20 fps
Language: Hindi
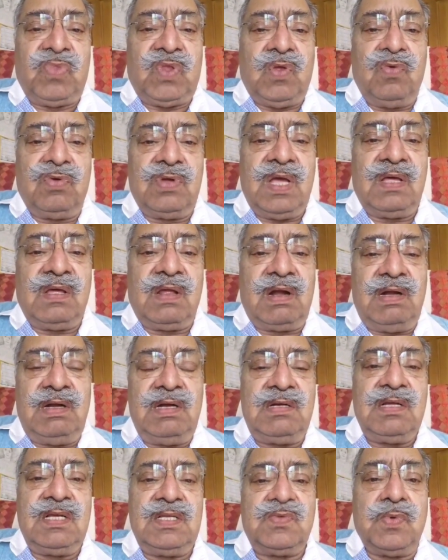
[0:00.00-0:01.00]
क्योंकि
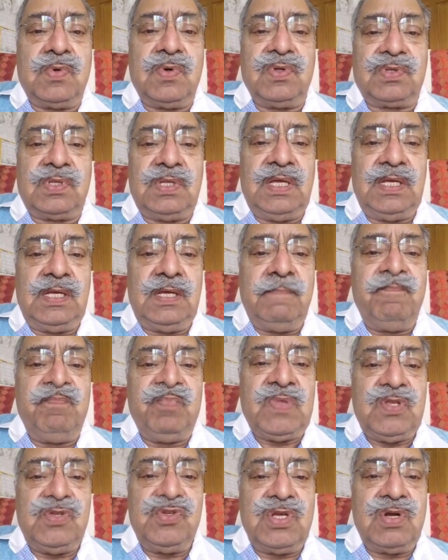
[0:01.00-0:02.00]
क्रेडिटर्स वो होते हैं
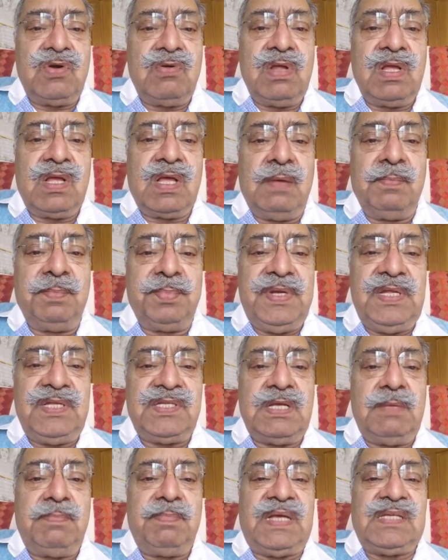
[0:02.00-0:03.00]
जिन्होंने कंपनी
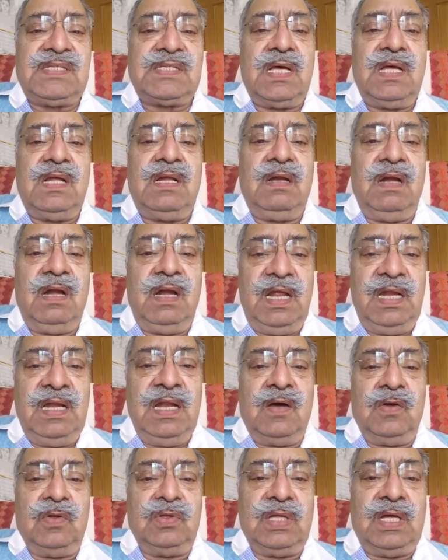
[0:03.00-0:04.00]
से पैसा
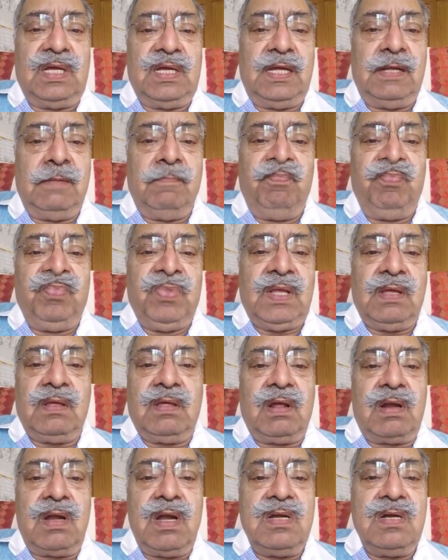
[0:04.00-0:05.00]
लेना होता है
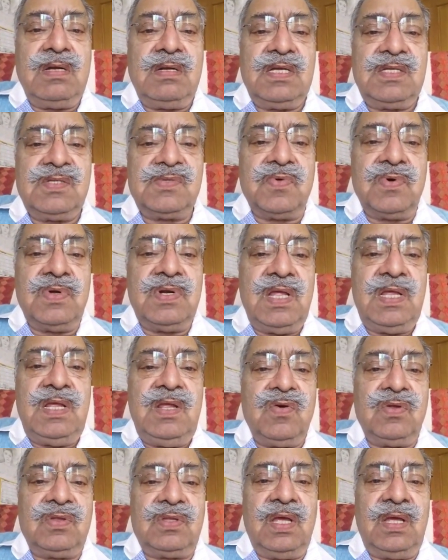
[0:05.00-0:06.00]
क्रेडिटर्स वो
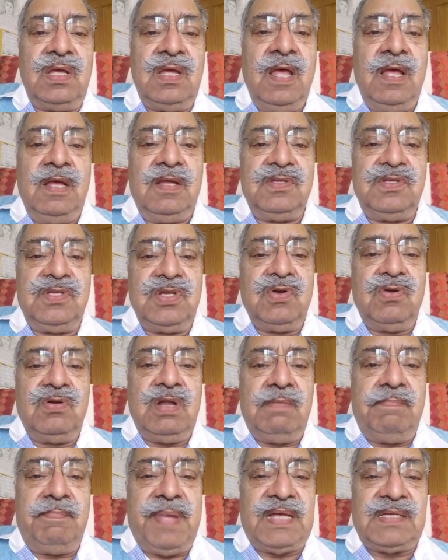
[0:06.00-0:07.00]
नहीं होते
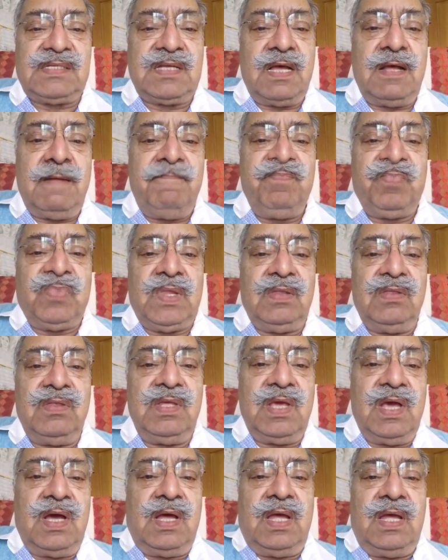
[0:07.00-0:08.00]
जिन्होंने पैसा
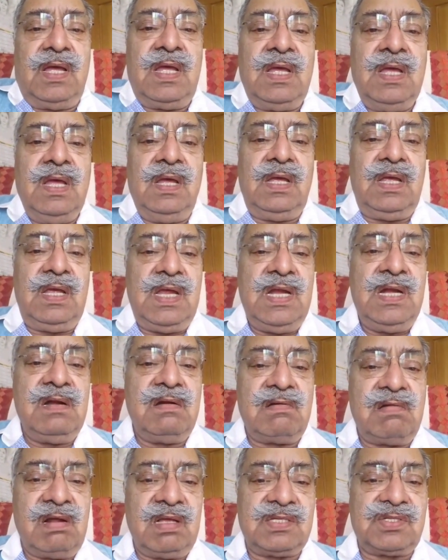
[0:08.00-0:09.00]
दिया है
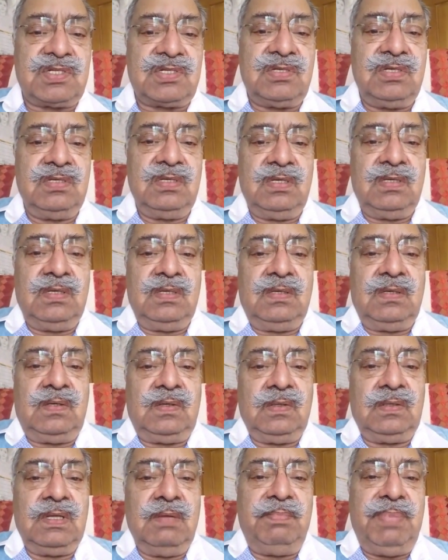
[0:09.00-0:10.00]
इंट्रस्ट
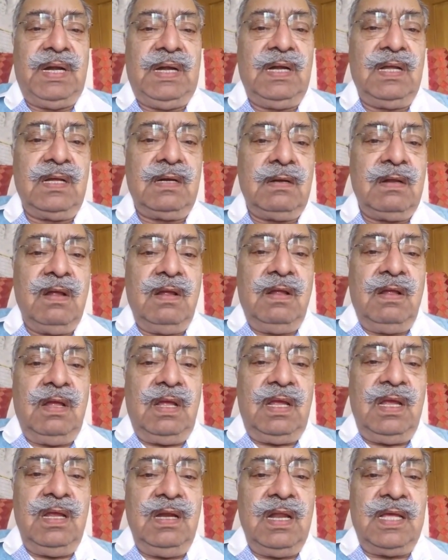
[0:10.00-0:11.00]
to the builder
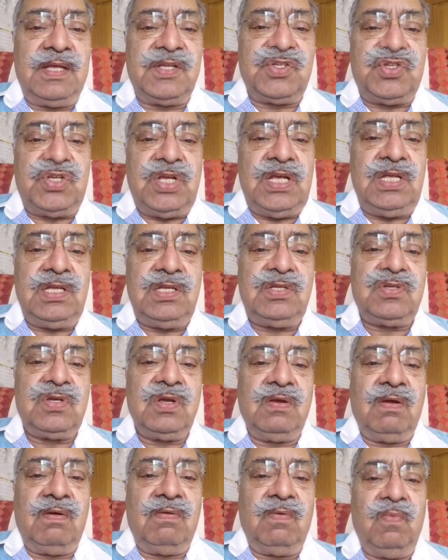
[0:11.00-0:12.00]
in
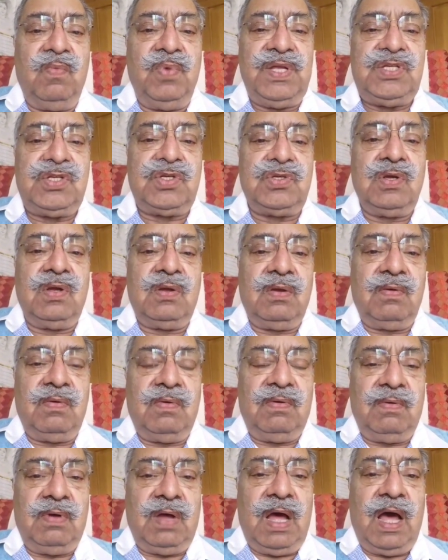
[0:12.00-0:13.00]
exchange which
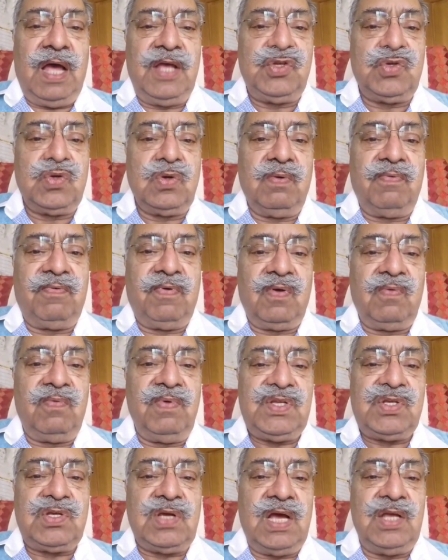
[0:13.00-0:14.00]
I should for
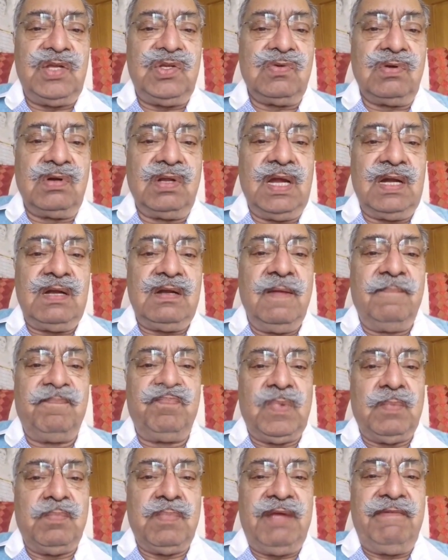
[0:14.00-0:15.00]
which I should get
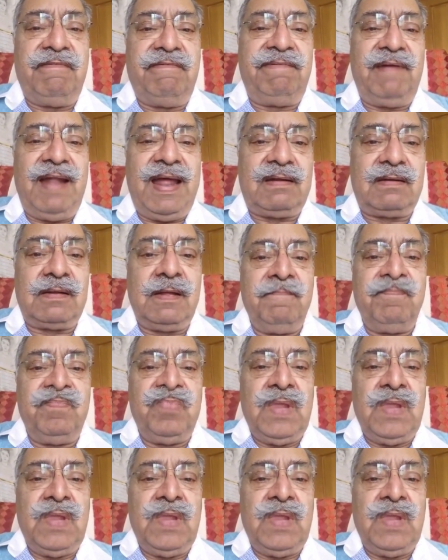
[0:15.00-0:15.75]
my flat.